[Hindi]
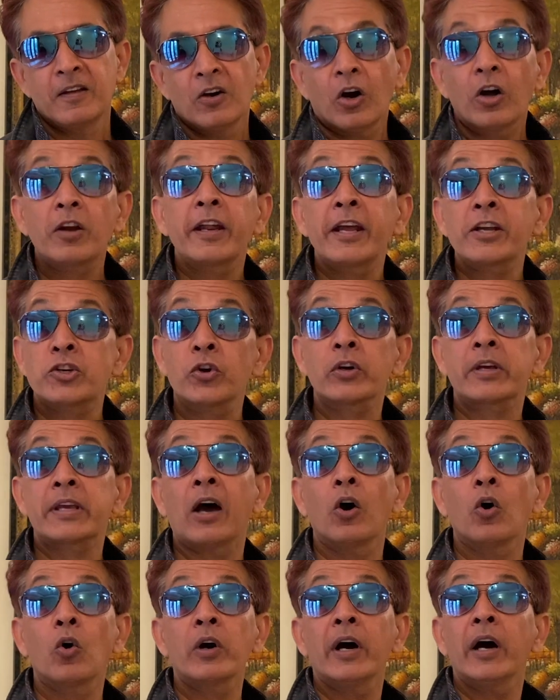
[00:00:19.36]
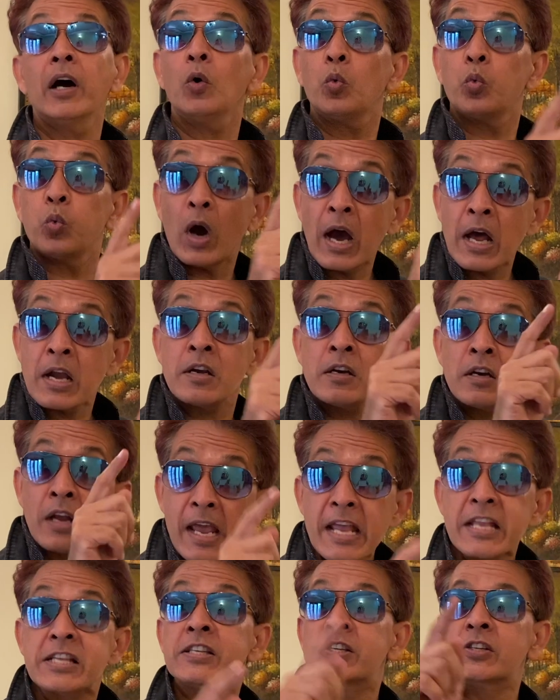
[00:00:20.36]
और रेशियो क्या होगा वन
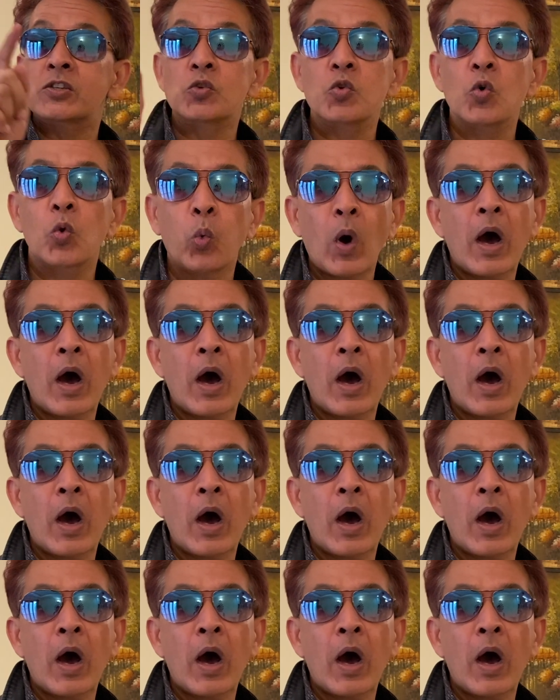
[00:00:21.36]
इज टू